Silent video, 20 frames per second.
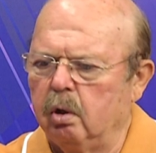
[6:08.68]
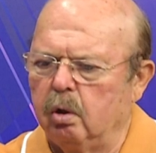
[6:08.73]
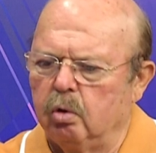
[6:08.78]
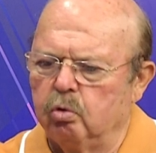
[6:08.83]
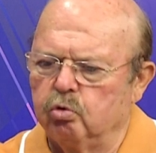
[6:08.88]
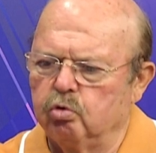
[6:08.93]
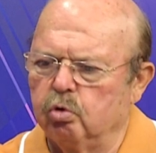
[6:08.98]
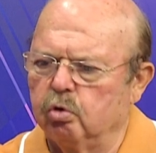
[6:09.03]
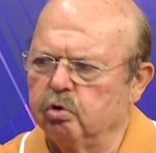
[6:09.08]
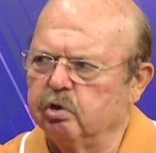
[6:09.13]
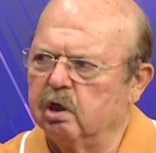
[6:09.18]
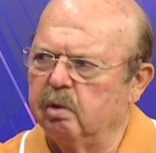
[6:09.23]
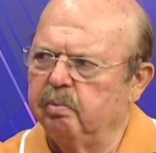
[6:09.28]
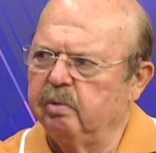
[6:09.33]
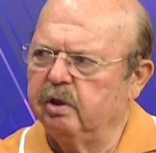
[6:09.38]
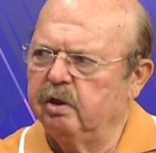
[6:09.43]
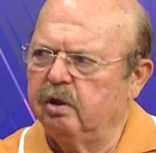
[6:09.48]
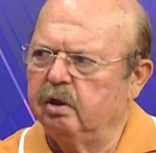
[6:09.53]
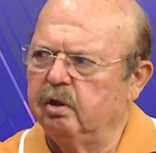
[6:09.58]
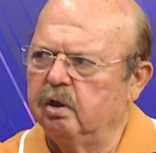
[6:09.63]
Zor
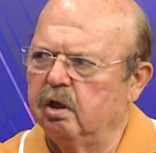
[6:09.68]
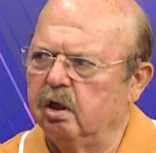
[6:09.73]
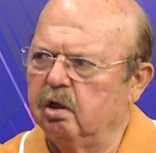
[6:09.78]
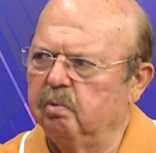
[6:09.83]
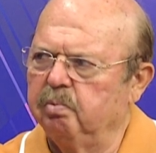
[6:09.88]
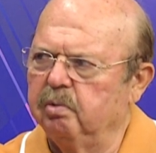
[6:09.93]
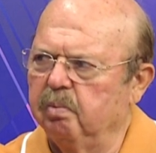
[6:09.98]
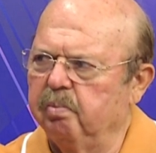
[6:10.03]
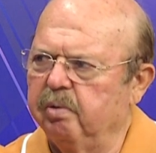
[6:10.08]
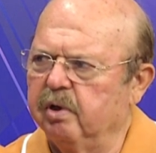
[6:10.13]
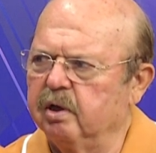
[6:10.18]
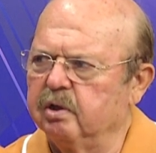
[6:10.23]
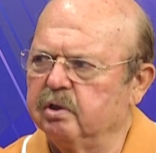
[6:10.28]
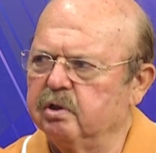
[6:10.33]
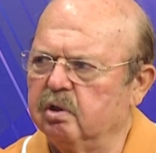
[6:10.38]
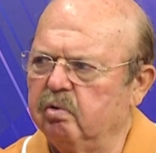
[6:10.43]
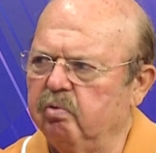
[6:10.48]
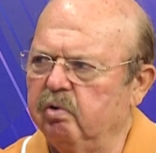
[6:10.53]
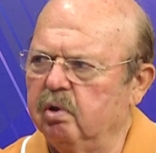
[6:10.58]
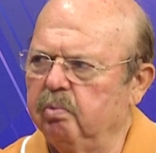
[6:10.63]
zahmet ikna edip de
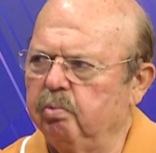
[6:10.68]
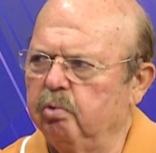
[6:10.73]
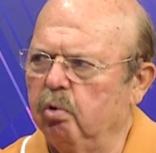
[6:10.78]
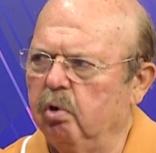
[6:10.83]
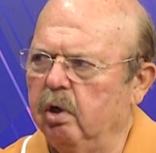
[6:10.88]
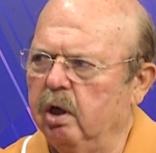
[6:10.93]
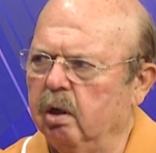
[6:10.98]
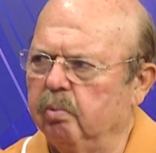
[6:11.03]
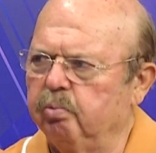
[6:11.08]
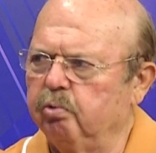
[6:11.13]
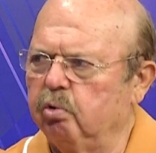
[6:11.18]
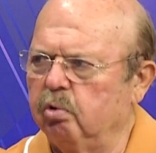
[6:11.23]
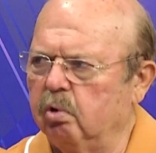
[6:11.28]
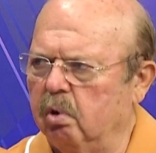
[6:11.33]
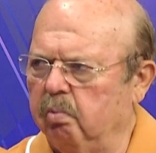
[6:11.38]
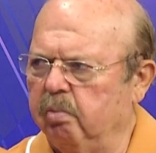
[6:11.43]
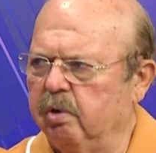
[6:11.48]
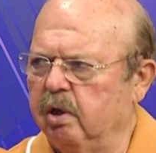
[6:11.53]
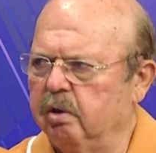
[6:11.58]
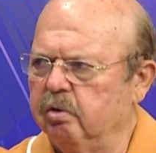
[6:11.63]
parasını verip de öyle yaptırıyor. Yani
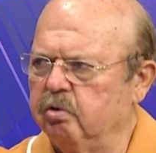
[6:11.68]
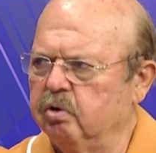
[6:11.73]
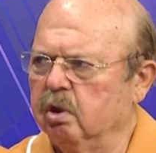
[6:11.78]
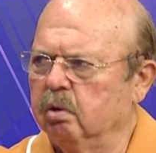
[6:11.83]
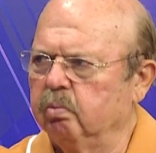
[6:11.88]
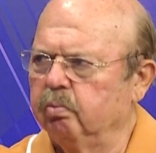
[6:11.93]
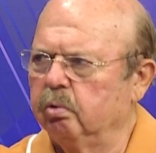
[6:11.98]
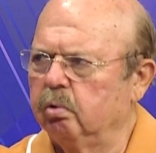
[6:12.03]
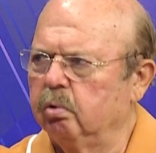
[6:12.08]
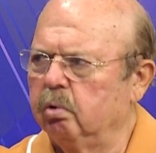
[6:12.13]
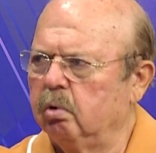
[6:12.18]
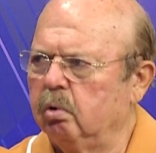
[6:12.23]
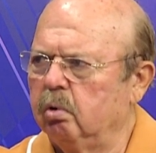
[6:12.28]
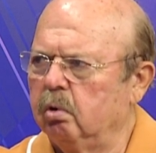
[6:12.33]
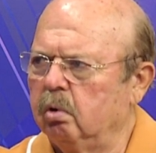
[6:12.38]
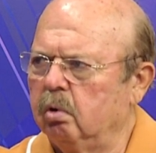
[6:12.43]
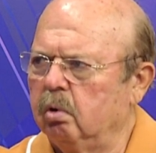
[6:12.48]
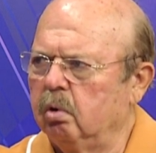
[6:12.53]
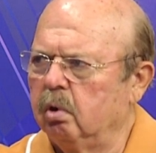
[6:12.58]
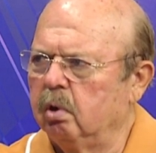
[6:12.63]
padişah bu.
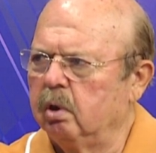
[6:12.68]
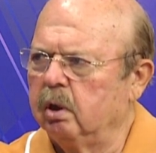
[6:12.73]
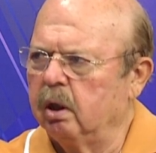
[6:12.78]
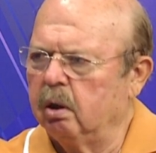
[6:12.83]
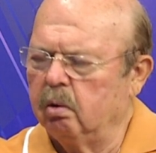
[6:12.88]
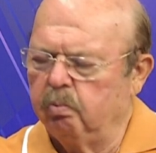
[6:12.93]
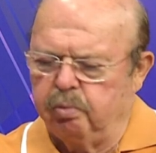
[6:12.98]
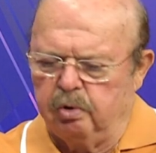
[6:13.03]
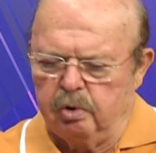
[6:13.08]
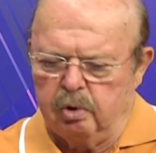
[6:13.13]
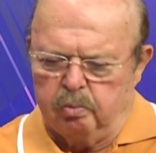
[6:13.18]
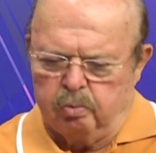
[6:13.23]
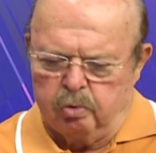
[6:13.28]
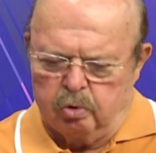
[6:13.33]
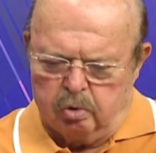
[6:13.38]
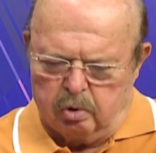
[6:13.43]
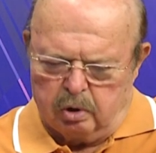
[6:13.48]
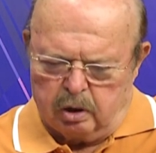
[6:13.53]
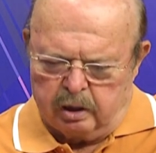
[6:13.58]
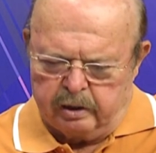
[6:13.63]
Yani
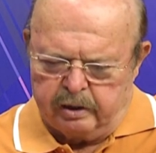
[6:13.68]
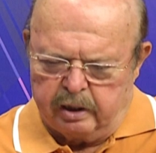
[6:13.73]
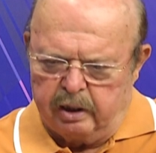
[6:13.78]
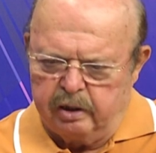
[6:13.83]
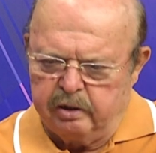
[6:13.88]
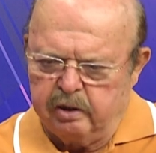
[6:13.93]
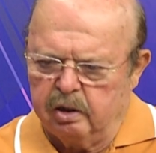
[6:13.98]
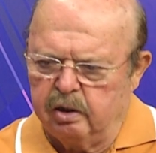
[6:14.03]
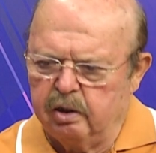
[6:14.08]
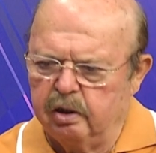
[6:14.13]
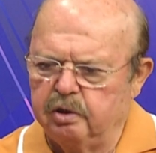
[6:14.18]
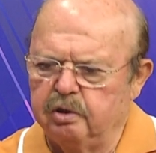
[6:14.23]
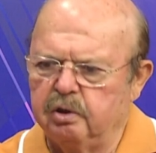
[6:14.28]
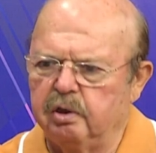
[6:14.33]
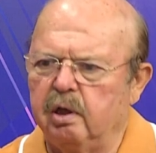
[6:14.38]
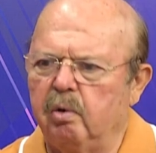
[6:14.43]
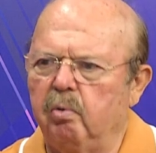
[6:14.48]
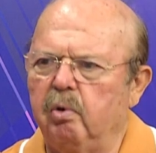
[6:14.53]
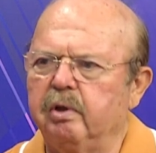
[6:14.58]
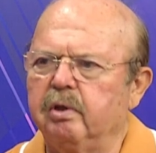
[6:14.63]
adalet anlayışı
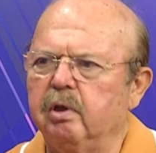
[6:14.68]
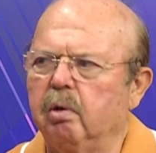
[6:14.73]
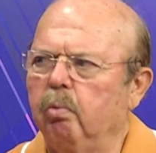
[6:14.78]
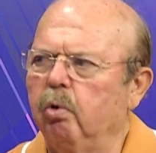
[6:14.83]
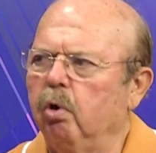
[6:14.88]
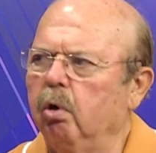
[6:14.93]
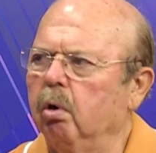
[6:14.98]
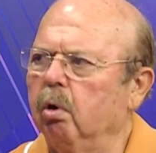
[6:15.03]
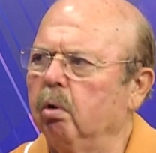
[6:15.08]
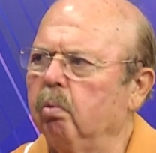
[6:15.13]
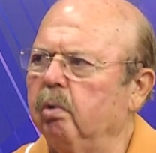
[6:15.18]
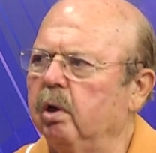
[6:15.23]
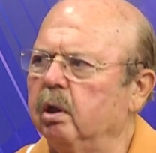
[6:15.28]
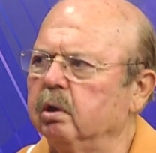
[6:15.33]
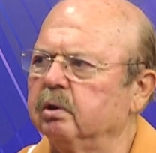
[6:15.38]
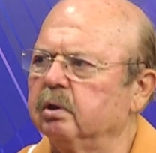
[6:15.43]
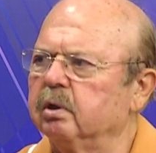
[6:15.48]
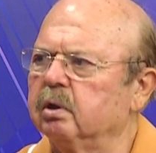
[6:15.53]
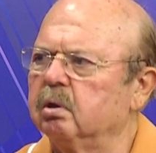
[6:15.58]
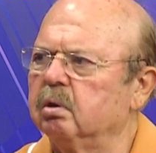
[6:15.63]
devlette böyle
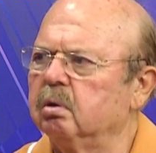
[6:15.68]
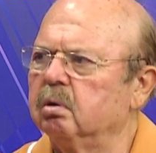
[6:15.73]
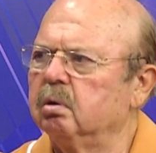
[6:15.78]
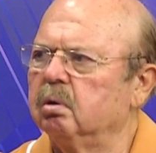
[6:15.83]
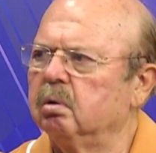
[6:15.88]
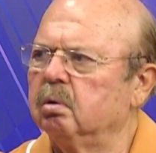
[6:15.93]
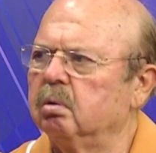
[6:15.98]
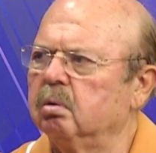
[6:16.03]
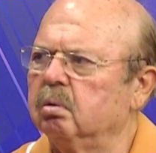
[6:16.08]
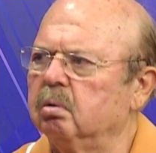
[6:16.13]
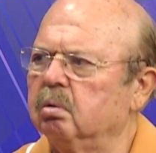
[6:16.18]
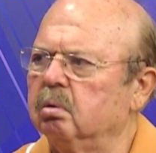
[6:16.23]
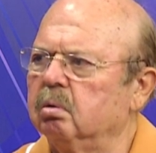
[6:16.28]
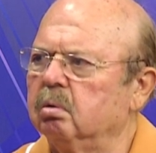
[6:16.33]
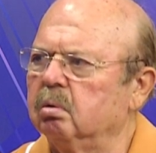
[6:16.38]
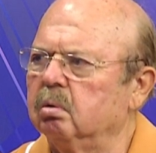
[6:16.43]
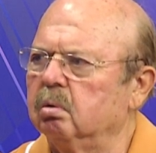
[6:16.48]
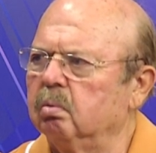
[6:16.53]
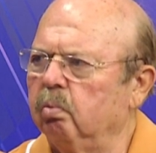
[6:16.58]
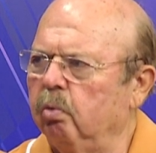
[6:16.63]
olmalıdır.
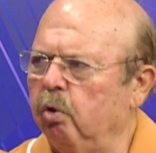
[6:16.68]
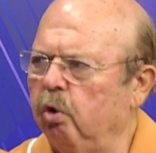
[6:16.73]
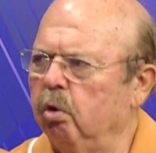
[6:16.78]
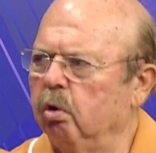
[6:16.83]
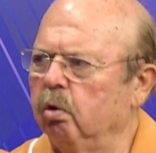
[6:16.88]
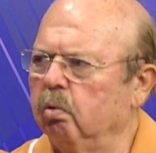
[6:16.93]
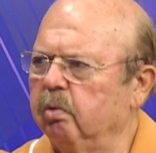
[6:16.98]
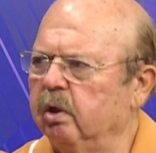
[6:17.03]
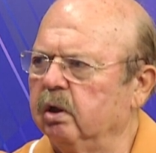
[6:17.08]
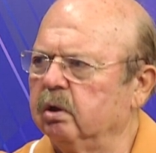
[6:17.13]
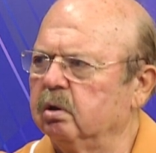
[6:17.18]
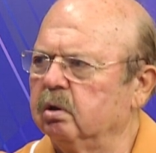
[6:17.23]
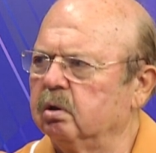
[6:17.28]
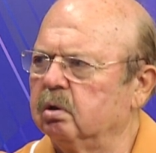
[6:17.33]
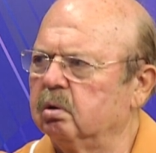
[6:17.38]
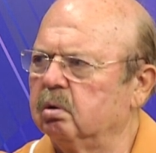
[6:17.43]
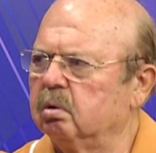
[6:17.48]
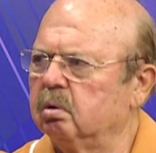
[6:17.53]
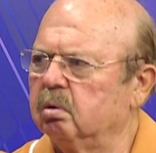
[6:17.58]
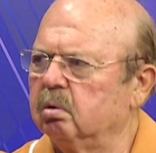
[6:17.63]
Böyle olmalıdır.
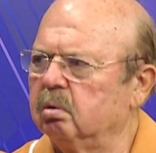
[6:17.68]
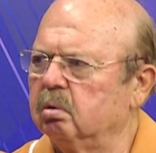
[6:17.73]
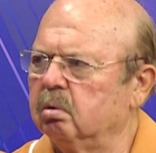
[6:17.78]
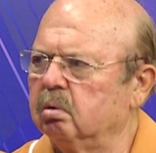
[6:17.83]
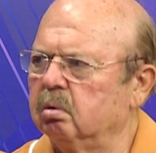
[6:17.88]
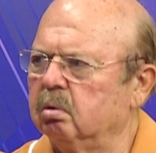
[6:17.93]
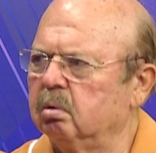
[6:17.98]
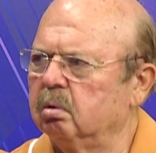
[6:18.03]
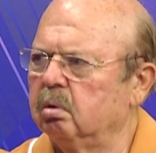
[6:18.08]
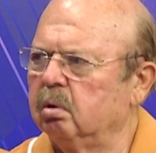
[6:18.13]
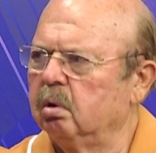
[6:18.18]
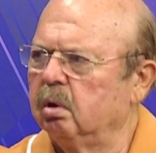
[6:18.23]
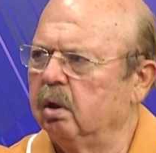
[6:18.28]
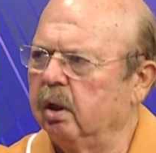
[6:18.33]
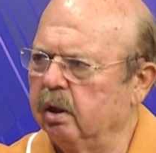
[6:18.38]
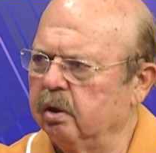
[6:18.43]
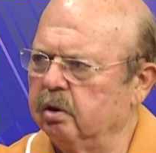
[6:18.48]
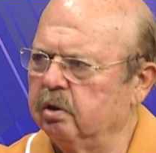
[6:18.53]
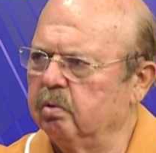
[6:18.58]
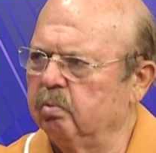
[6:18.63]
Evet.
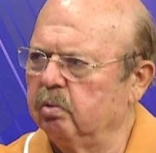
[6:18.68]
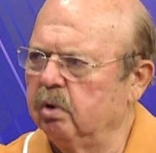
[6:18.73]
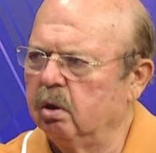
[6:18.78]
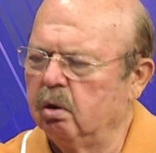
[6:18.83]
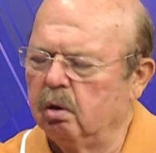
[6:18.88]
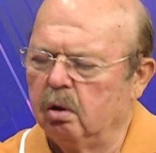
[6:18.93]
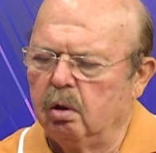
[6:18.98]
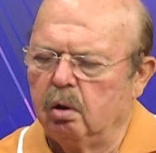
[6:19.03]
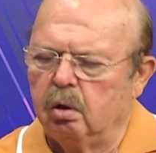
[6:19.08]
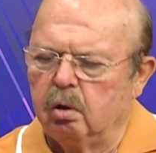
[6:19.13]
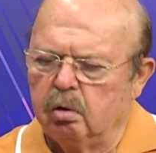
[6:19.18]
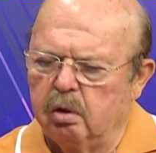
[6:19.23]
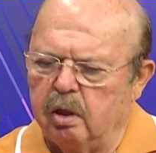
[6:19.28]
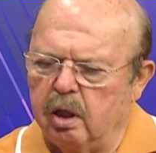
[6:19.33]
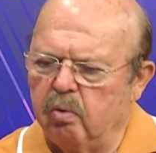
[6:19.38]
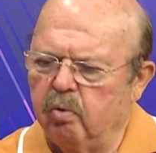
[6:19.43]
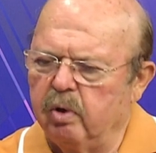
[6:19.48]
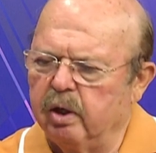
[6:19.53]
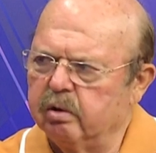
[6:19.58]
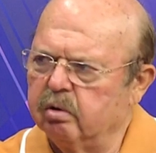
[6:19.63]
Yani şimdi
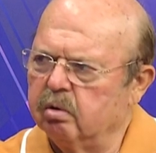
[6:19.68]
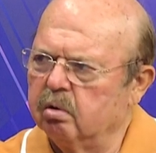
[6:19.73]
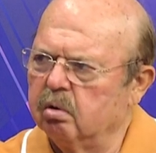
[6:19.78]
devlet